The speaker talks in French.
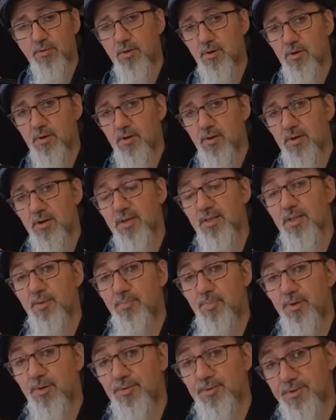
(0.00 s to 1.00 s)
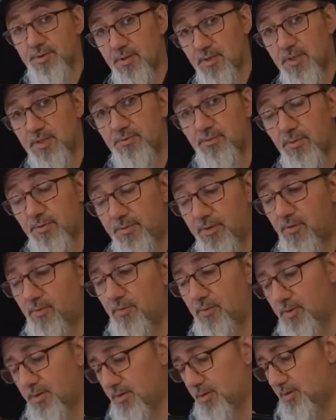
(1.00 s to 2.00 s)
avec des plantes qu'il faut faire
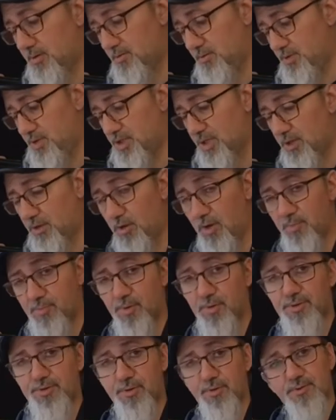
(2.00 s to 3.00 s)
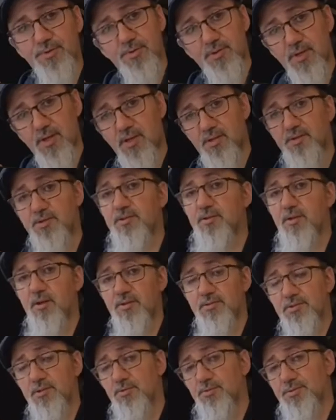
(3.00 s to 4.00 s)
moins avec une chaleur importante et laisser
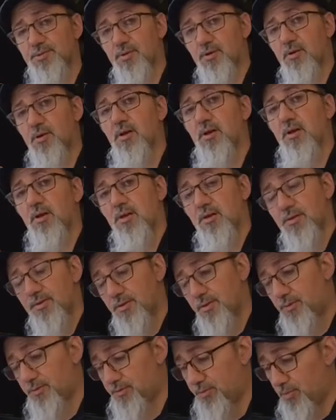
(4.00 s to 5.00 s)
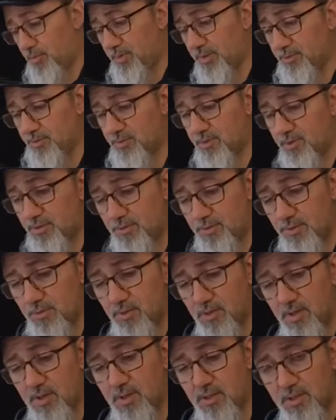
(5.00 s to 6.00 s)
assez longtemps dans son bain de
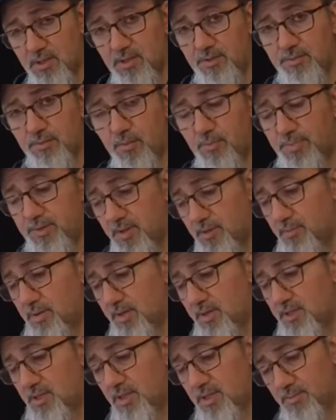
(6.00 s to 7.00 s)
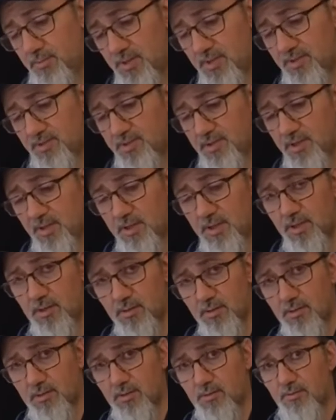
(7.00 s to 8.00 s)
teinture, il faut bien brider et bien serrer
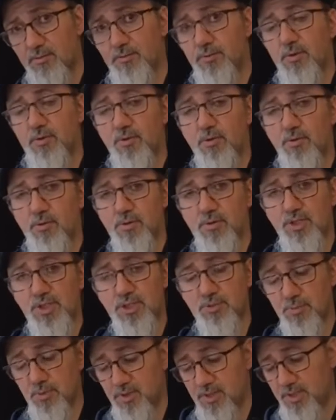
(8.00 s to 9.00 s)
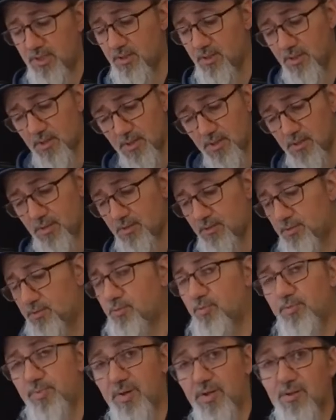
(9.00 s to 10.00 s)
votre chiboli
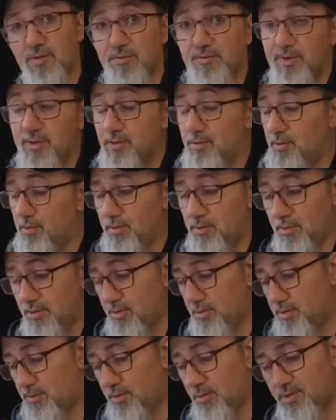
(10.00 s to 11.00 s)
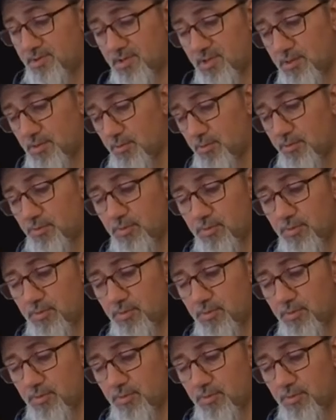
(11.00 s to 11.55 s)
sous peine en fait de, risquer de